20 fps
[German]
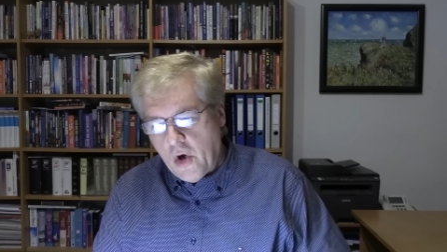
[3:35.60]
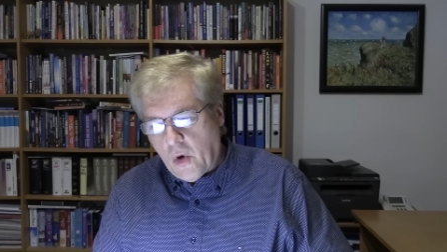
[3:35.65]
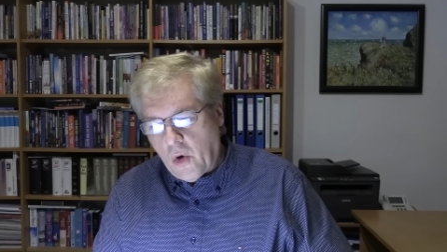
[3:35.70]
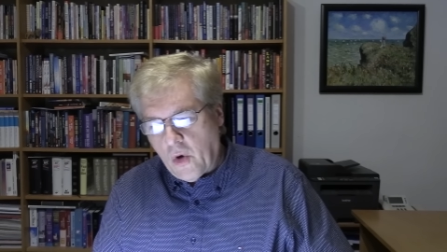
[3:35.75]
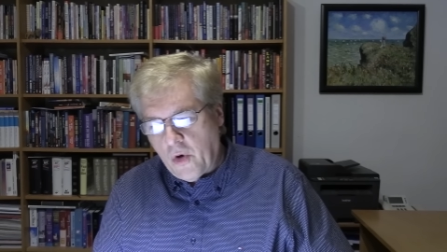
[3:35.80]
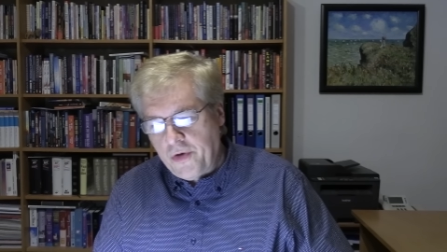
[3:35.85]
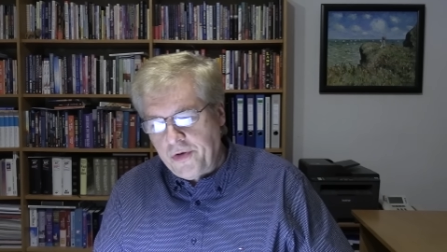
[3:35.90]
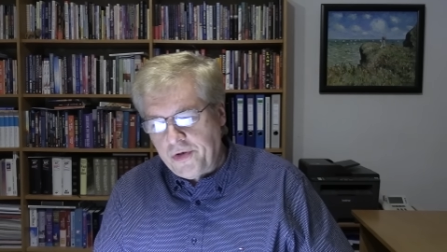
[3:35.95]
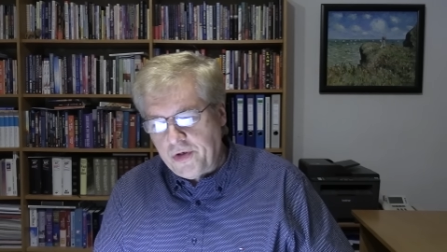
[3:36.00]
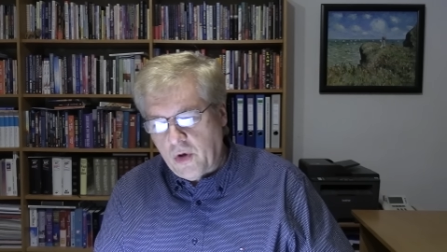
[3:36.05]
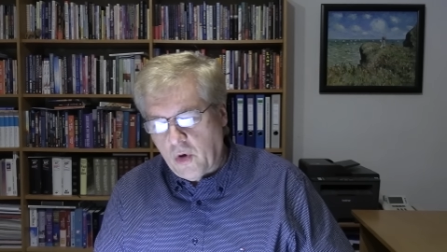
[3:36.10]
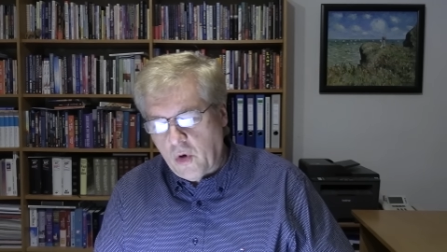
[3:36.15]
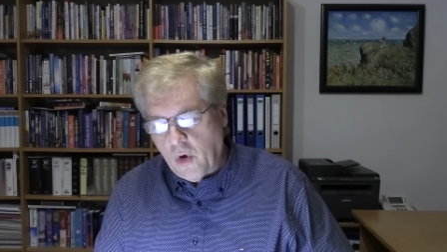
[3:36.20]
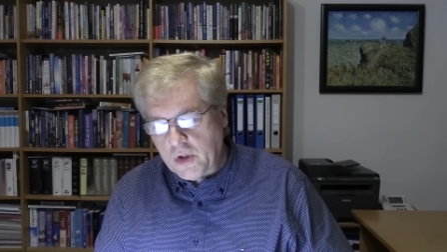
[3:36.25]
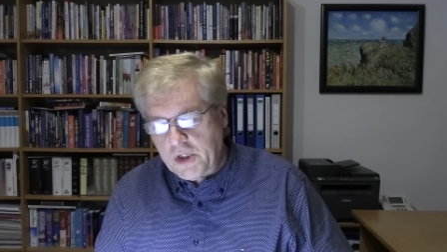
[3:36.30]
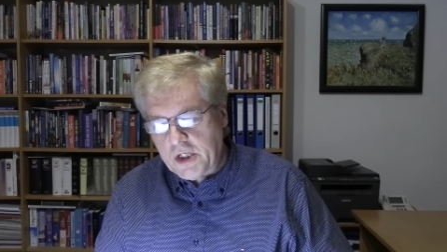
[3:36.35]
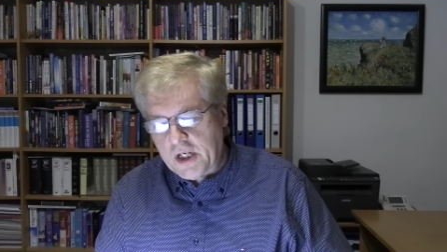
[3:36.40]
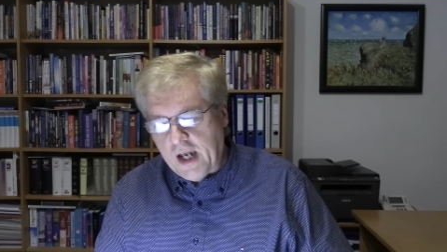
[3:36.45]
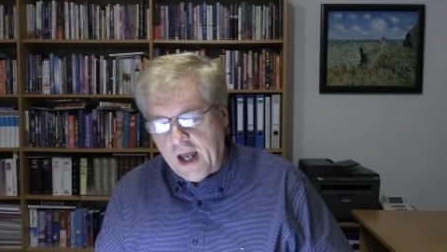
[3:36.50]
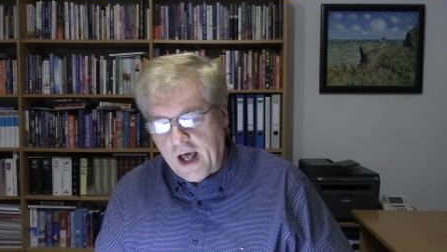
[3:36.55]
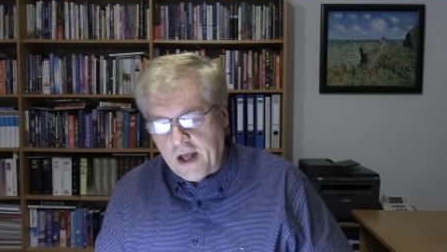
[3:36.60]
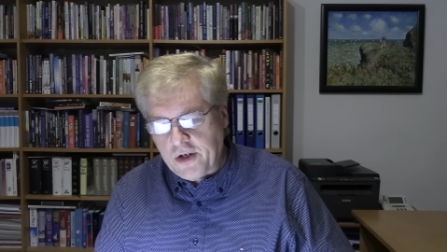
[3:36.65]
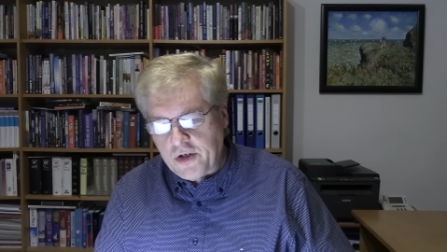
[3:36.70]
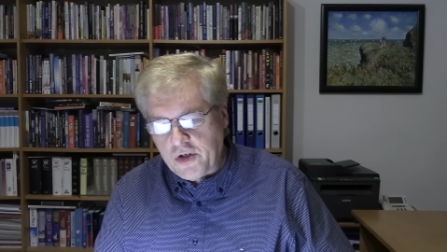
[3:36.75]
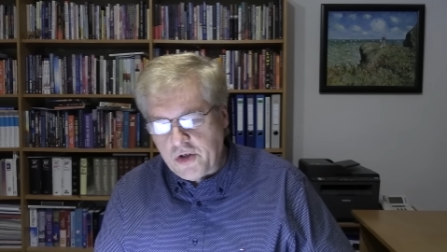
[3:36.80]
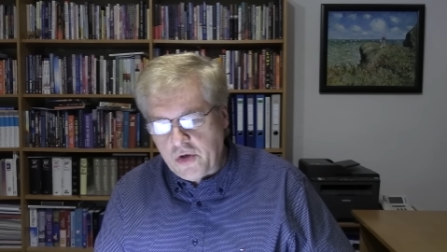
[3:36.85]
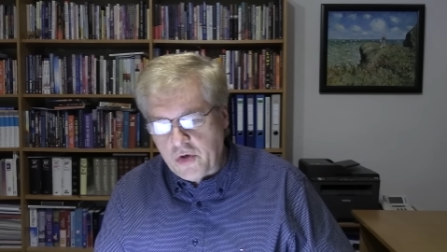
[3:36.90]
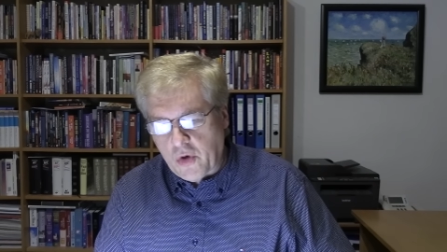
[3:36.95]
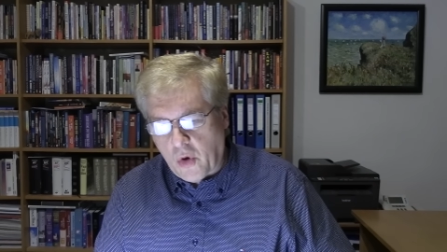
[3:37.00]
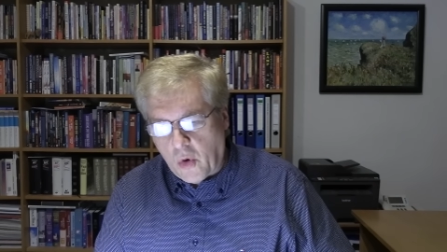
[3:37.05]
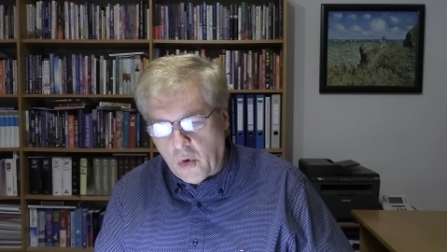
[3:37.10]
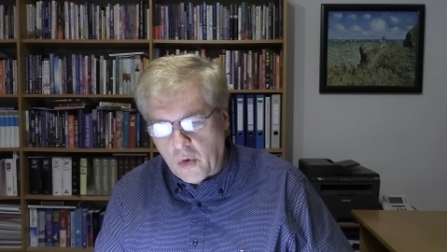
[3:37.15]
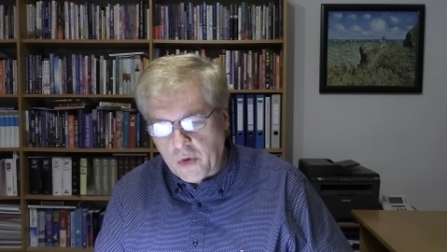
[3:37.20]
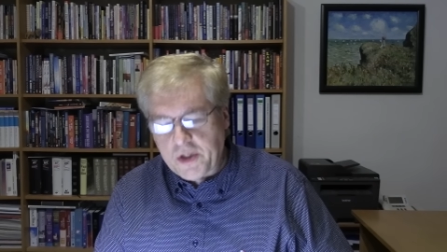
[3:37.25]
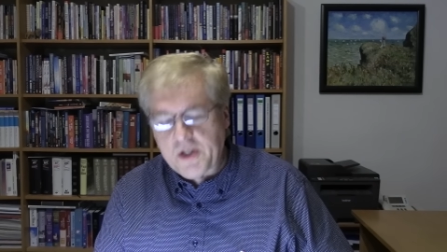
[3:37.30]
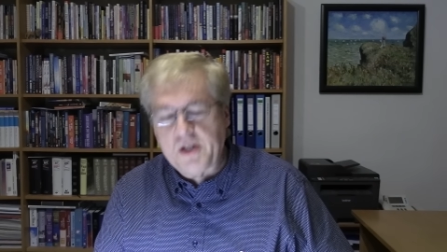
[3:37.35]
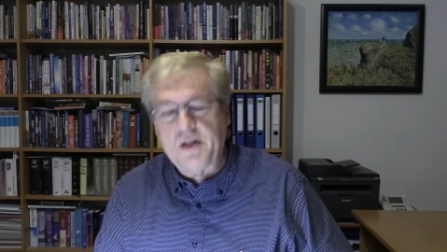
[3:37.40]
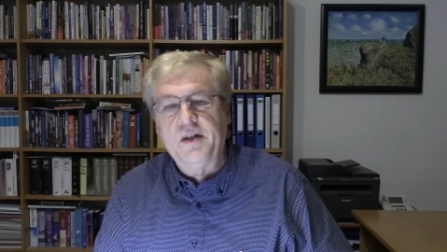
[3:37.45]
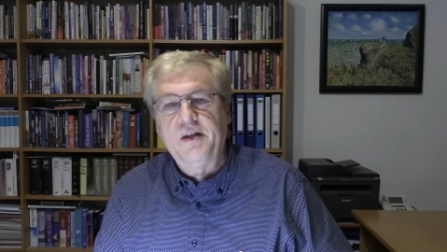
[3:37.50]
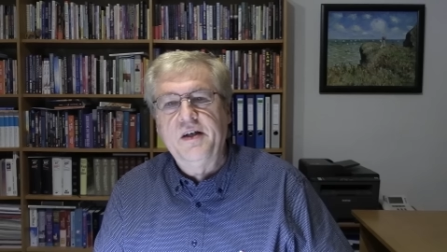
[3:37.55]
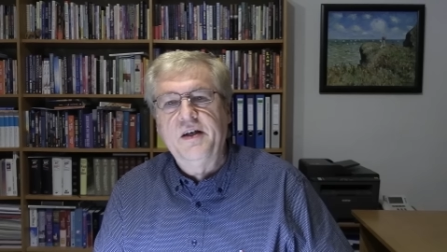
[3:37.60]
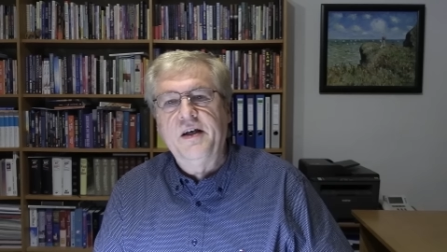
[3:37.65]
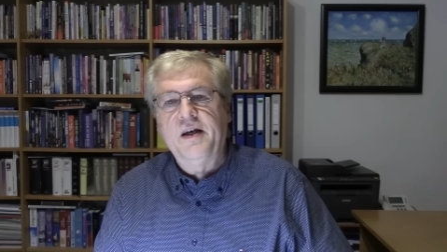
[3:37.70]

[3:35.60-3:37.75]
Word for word: Und Russland droht